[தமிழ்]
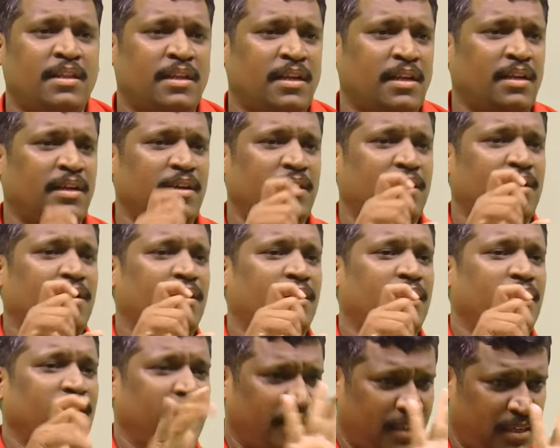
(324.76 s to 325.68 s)
அதனால்
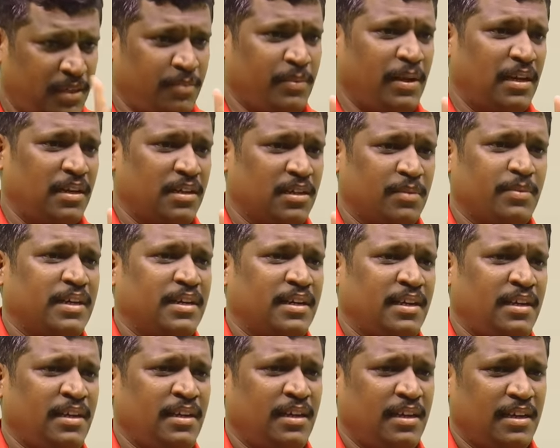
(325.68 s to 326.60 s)
இனிமேல் இங்கே
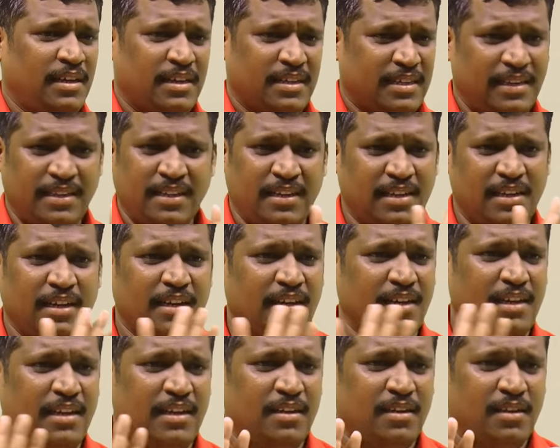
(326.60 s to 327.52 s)
பாருங்கள் கண் இருக்கு
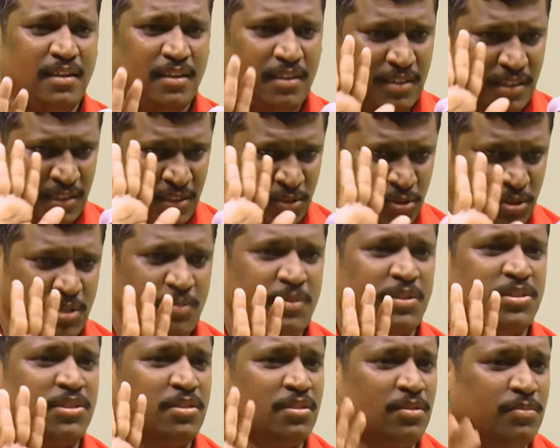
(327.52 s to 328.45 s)
இல்லைங்களா கண்ணை
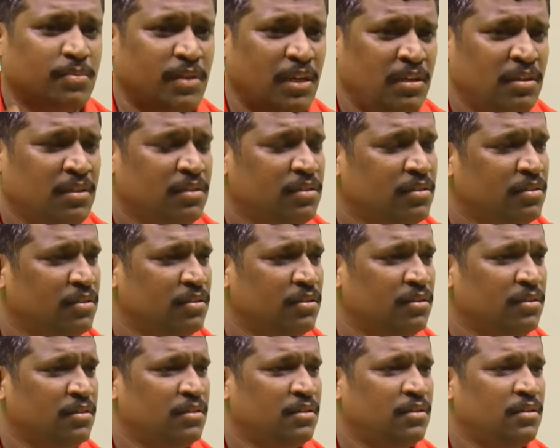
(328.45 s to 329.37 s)
சுத்தமாக வச்சுக்கணும்னா
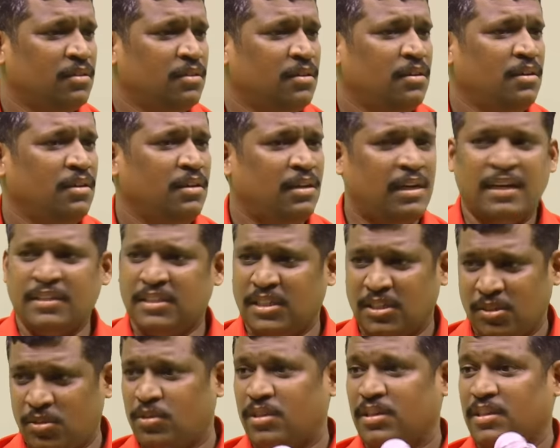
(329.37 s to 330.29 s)

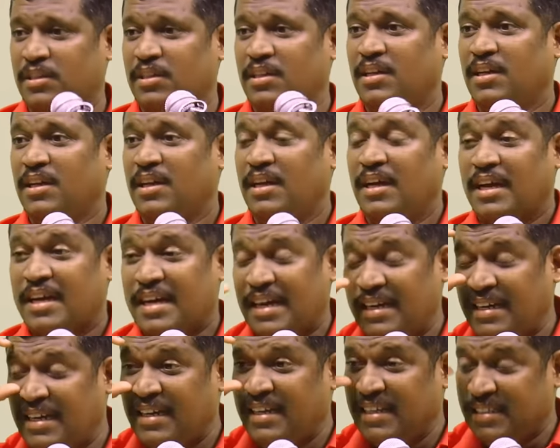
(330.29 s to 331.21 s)
அடுத்து இன்னொன்று
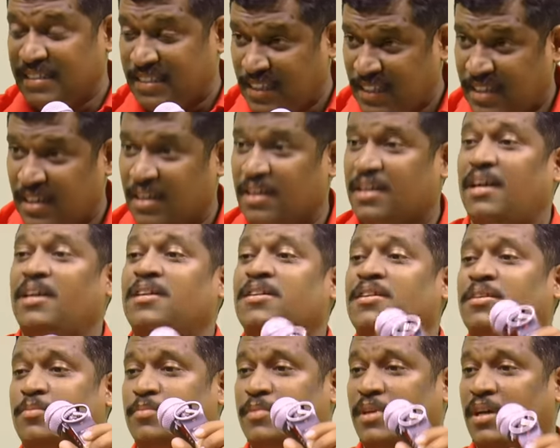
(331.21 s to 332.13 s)
கண்ணாடியை சீக்கிரம்
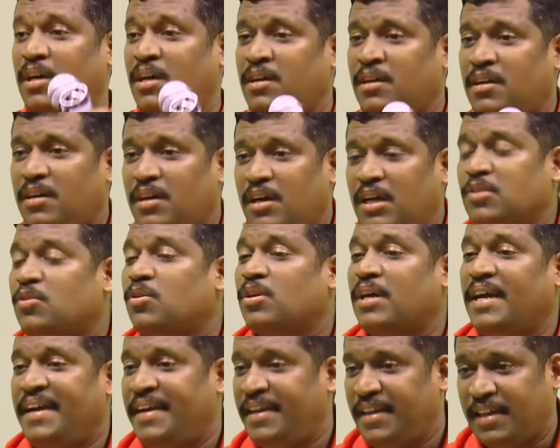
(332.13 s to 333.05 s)
கழட்டணும்னா
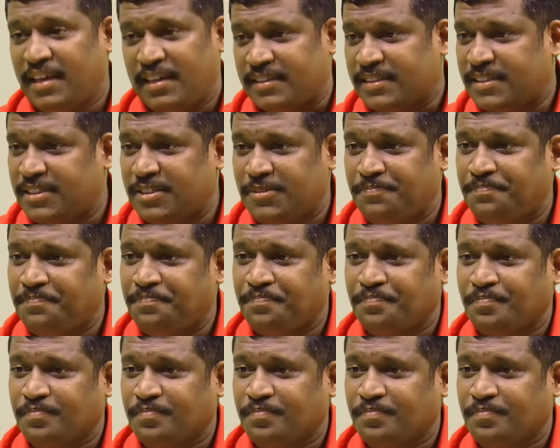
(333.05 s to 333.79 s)
அதுக்கு ஒரு ஐடியா இருக்குது